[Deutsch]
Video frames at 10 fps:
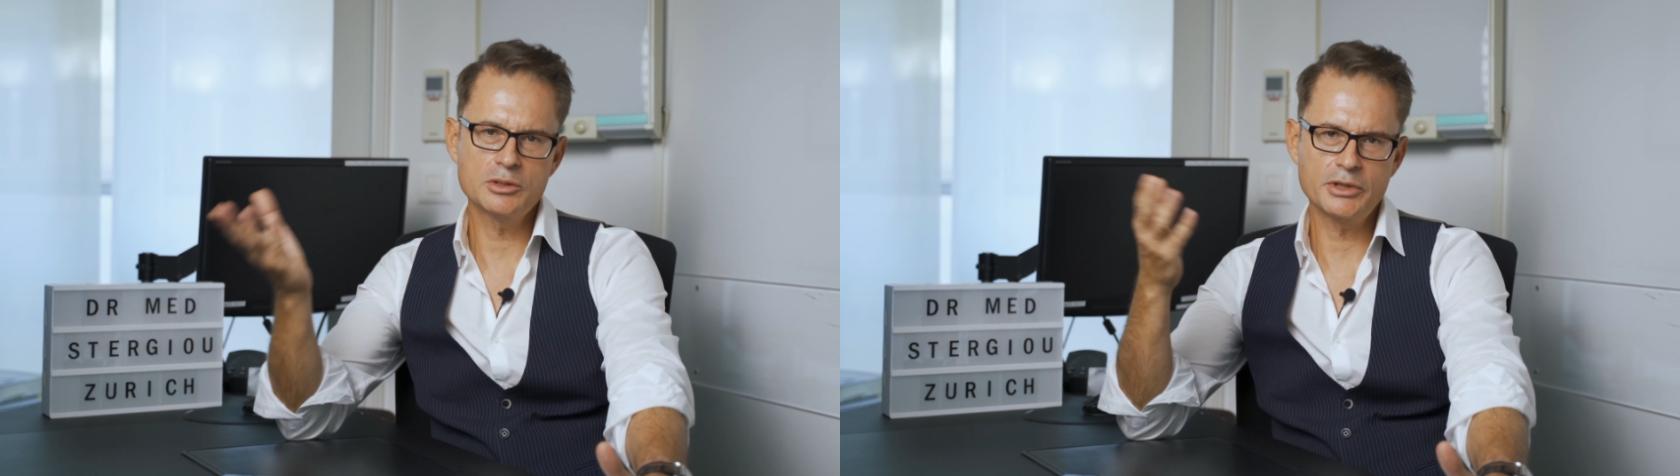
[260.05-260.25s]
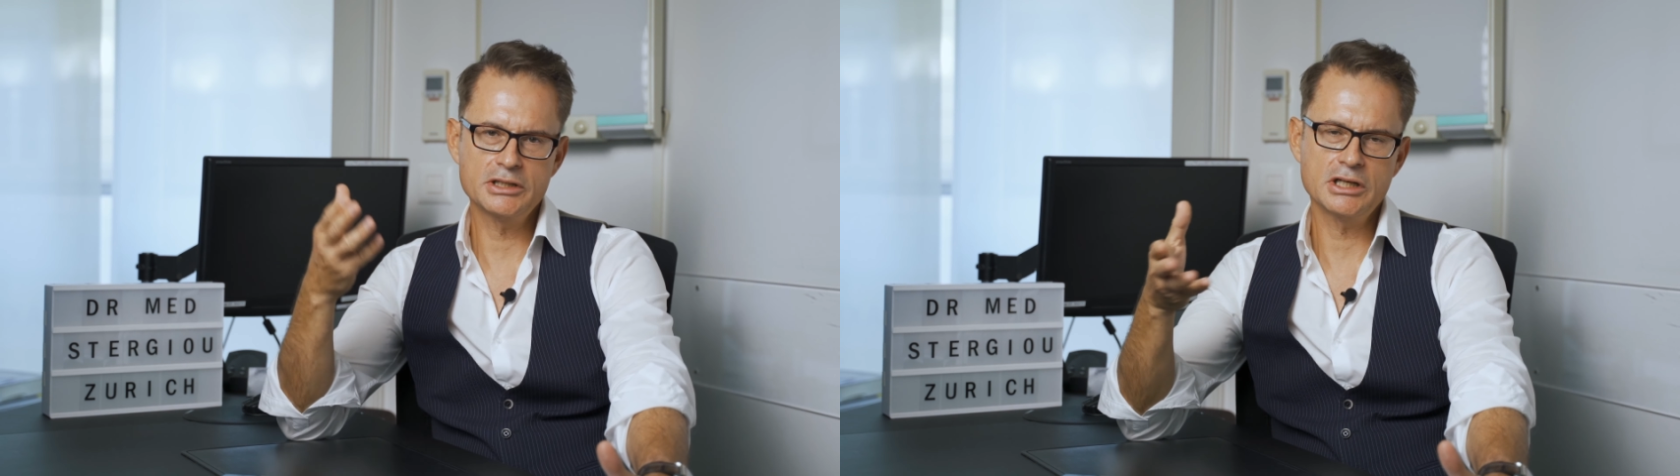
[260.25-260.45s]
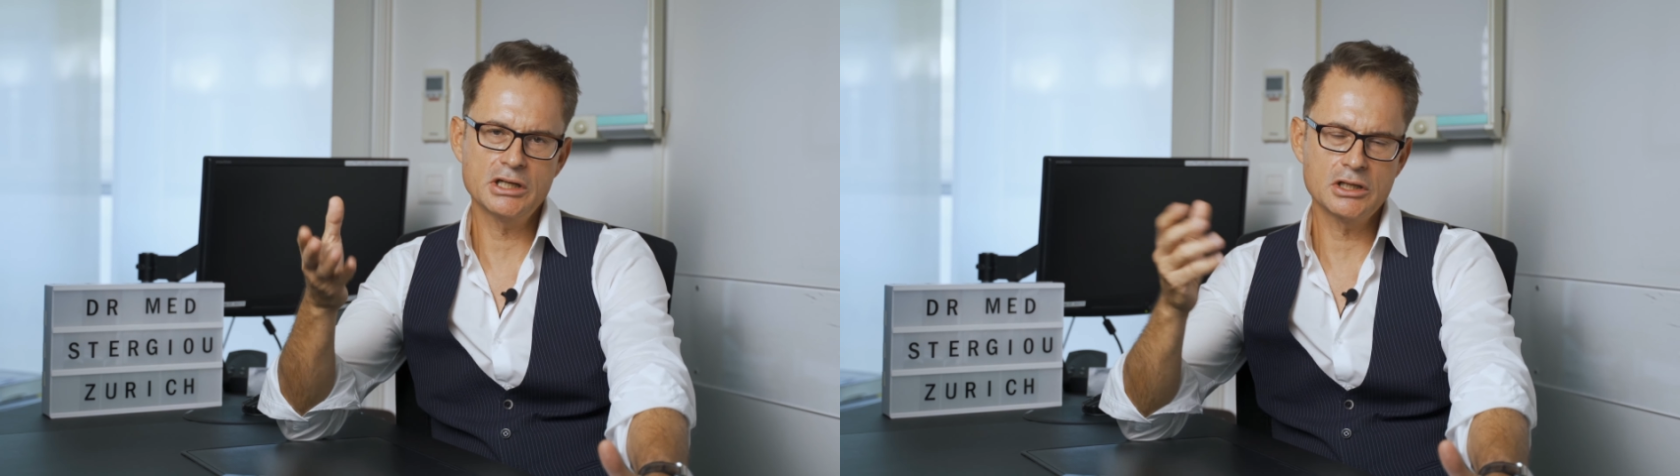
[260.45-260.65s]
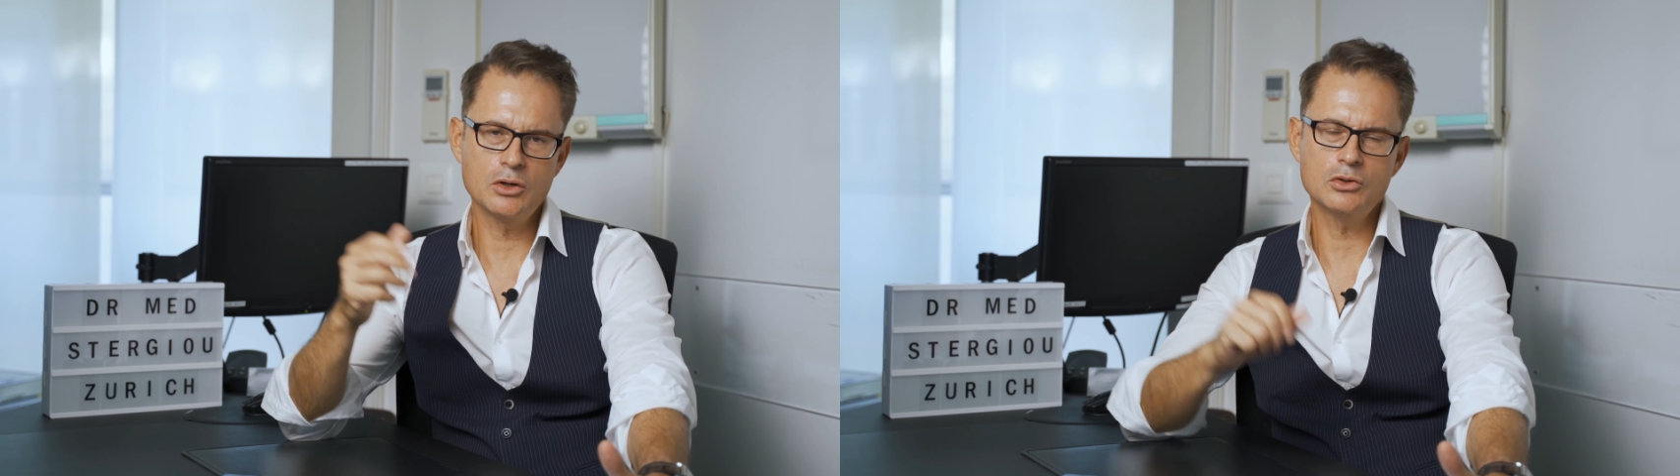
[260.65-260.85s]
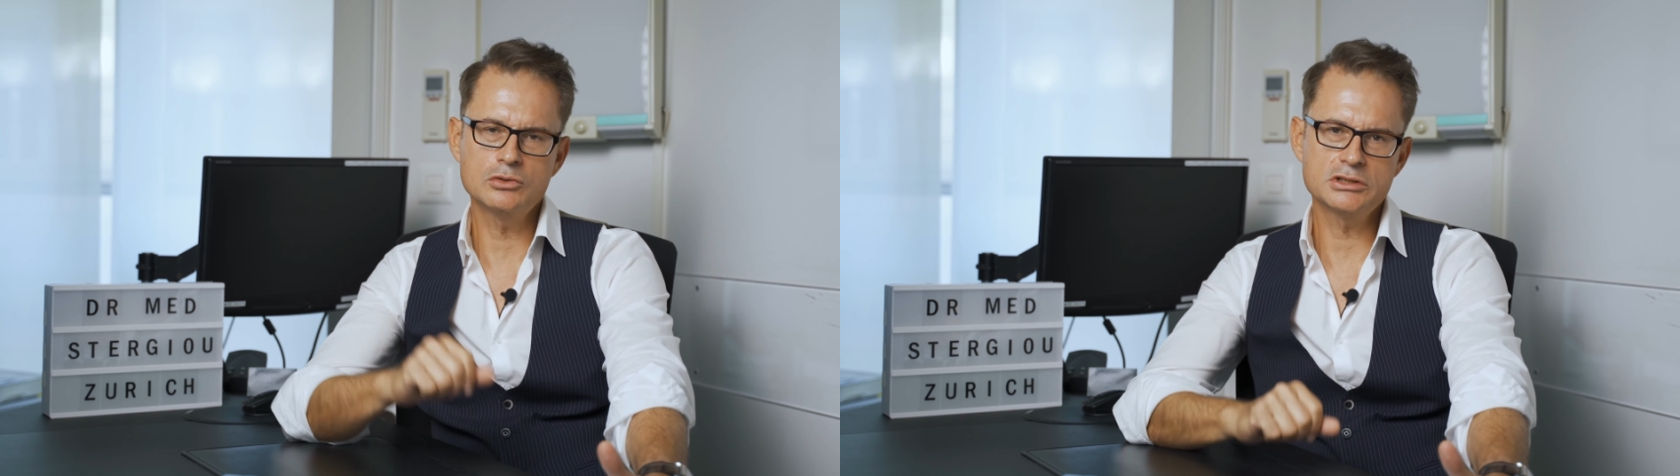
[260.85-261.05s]
Implantate
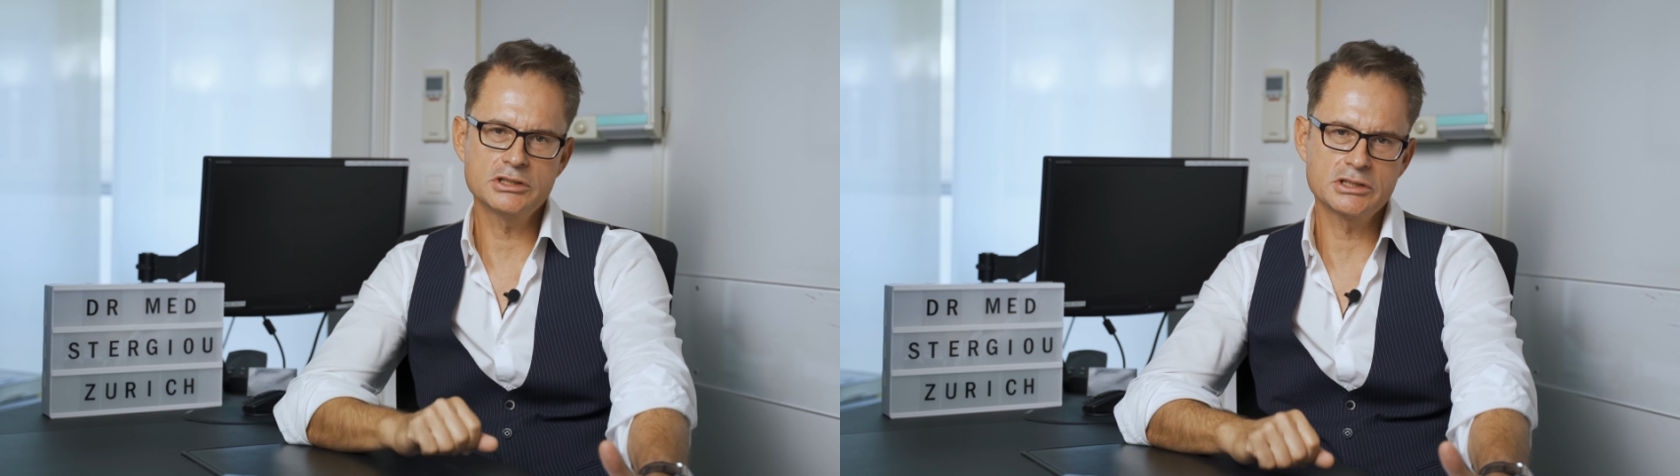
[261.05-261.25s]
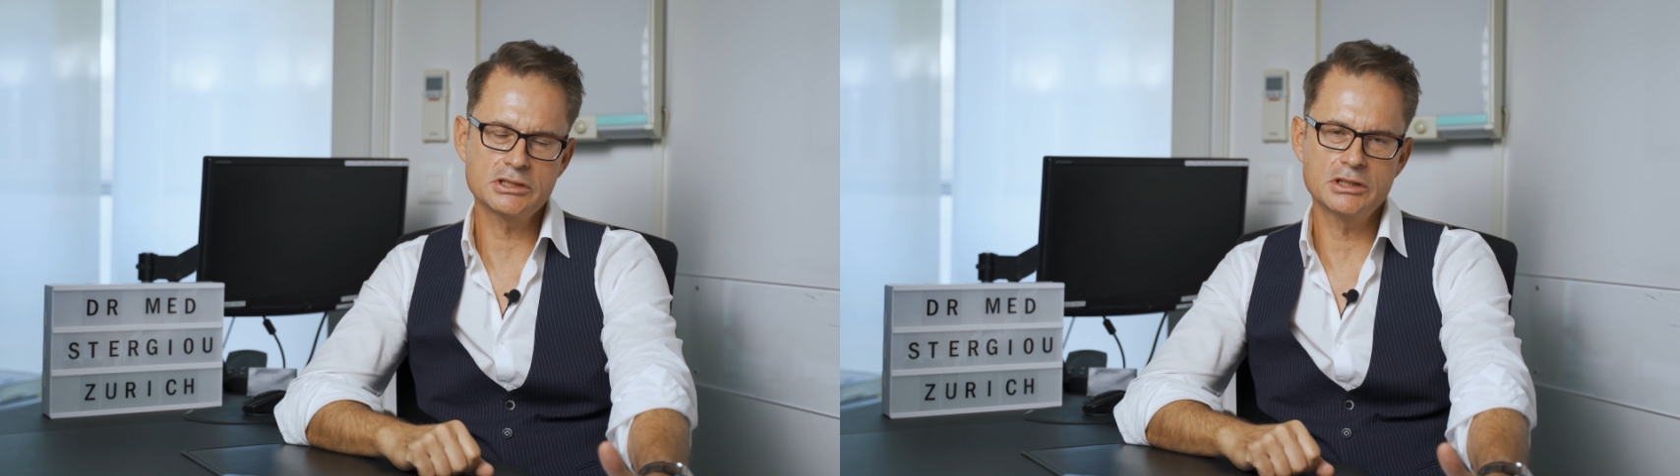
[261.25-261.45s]
auch unter das,